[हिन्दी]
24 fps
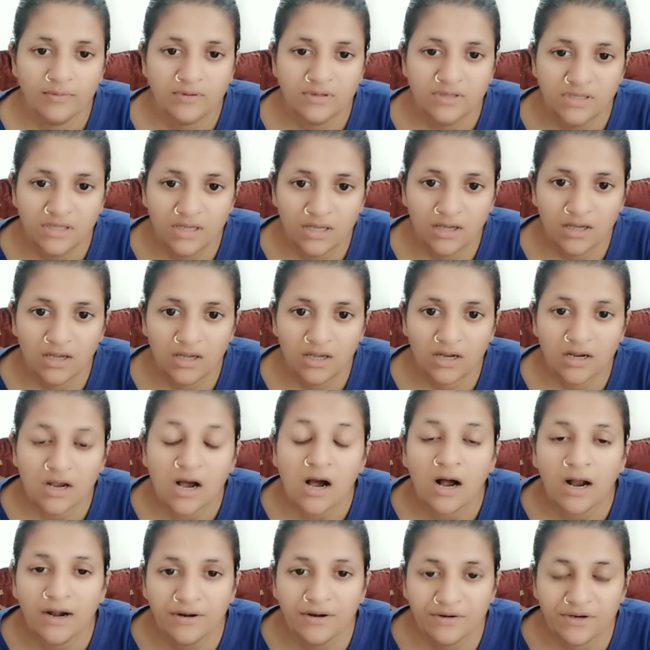ये एक
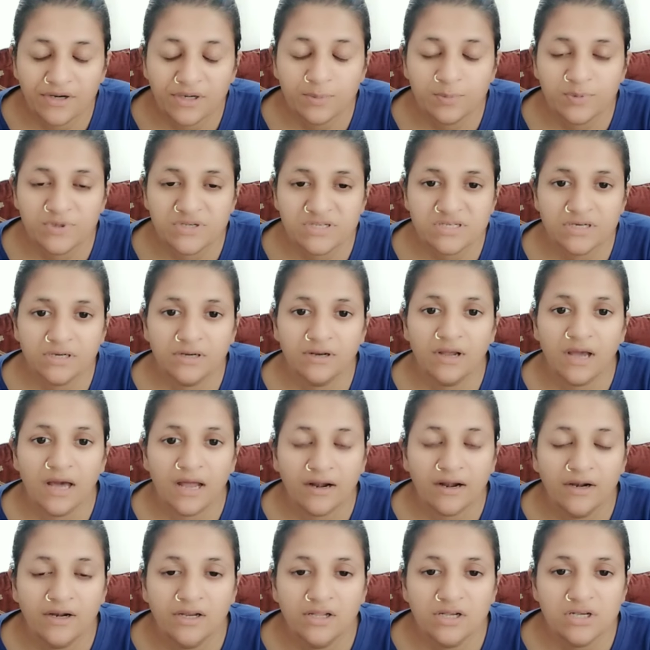हंड्रेड परसेंट
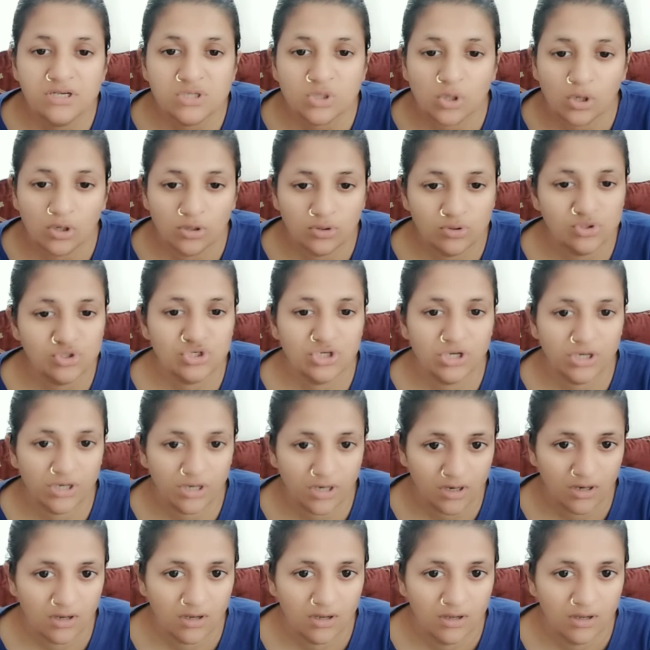गारंटी सॉल्यूशन है